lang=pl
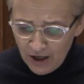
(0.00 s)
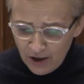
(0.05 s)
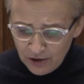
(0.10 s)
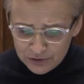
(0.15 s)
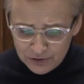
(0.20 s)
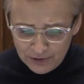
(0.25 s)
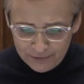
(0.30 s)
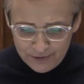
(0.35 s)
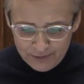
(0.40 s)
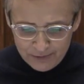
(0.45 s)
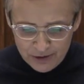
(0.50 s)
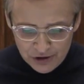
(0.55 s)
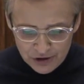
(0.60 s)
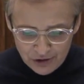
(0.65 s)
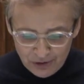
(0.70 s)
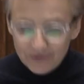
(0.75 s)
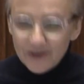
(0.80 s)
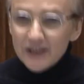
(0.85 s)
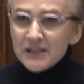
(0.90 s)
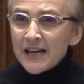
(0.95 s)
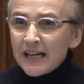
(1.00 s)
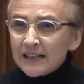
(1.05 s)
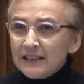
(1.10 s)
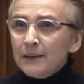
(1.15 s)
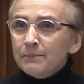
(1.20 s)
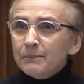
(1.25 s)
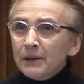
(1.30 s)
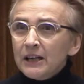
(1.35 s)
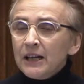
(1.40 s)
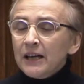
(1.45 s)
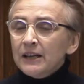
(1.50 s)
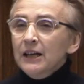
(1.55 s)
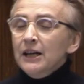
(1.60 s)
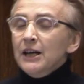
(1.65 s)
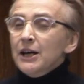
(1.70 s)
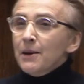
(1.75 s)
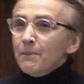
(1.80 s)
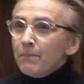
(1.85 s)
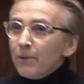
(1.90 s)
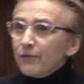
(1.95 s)
On to wymyślił, więc Adam Bielan
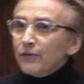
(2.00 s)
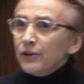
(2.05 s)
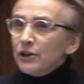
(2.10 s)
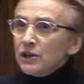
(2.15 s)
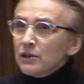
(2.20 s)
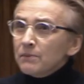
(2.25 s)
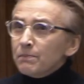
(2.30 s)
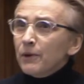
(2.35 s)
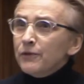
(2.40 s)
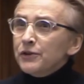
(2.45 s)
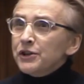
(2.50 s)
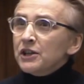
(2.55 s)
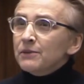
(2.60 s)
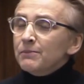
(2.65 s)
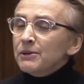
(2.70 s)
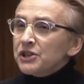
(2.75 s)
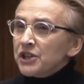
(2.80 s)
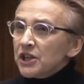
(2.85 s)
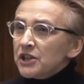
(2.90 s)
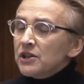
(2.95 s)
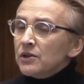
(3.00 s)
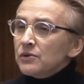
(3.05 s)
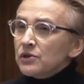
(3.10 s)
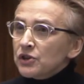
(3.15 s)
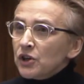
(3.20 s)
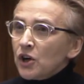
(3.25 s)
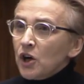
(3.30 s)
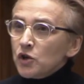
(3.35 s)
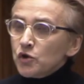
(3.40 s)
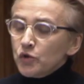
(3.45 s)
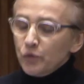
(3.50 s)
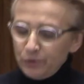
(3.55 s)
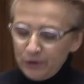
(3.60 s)
powin, powinien być jedną z tych osób,